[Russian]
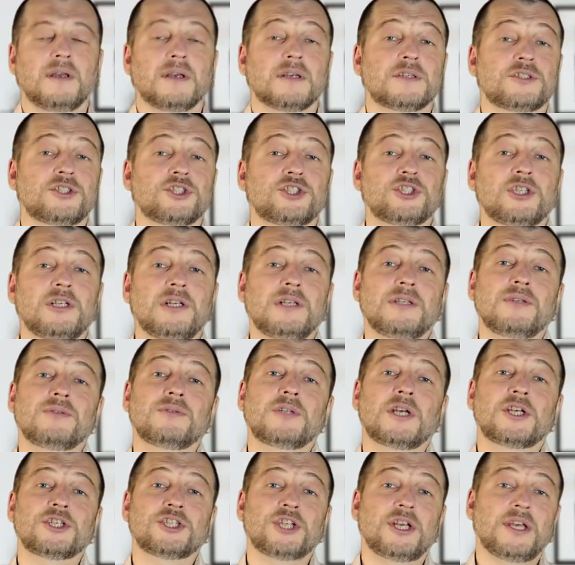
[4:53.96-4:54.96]
К сожалению,
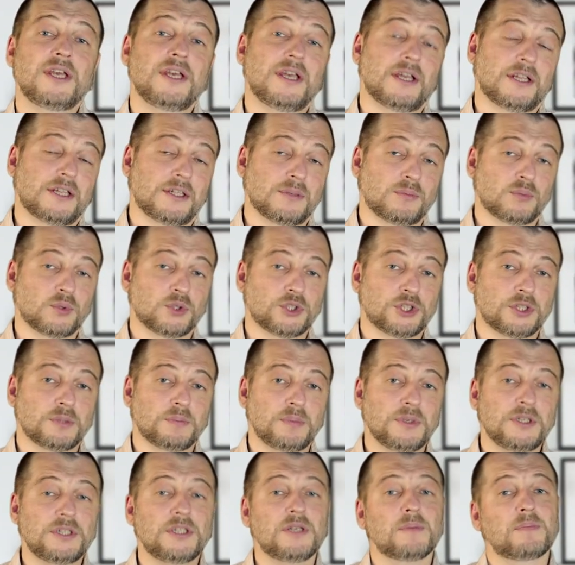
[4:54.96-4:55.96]
даже это может
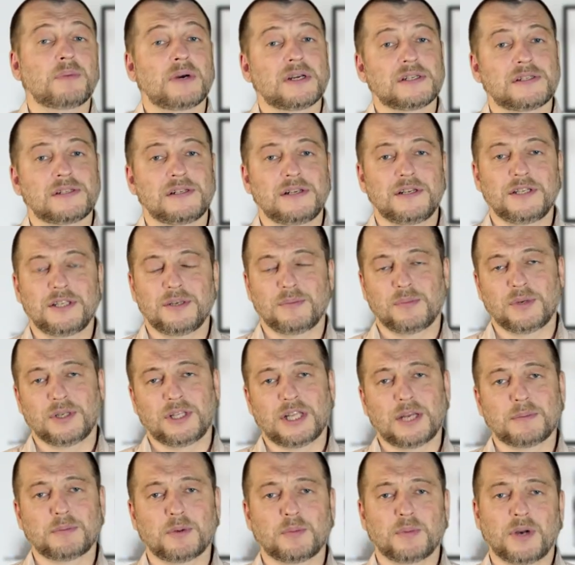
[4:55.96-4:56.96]
быть не последним
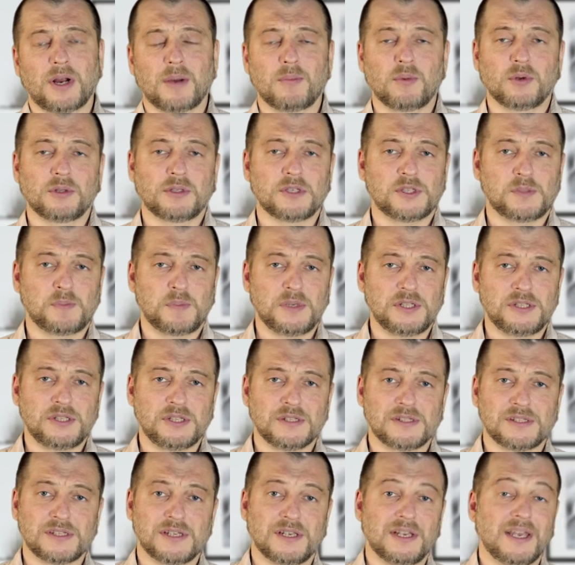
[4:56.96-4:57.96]
этапом работы с
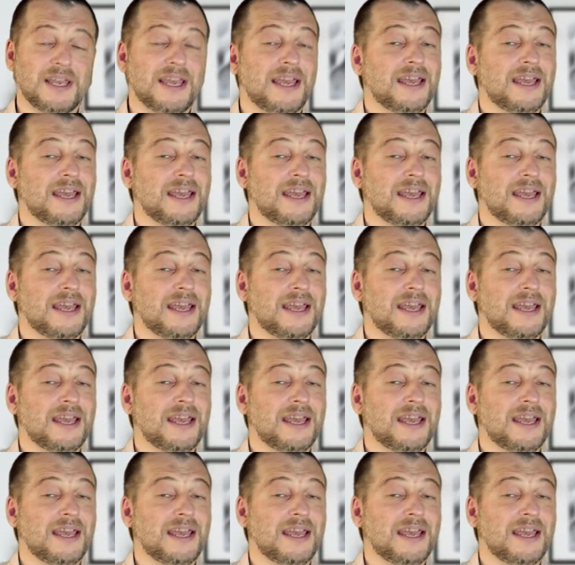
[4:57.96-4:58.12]
петицией.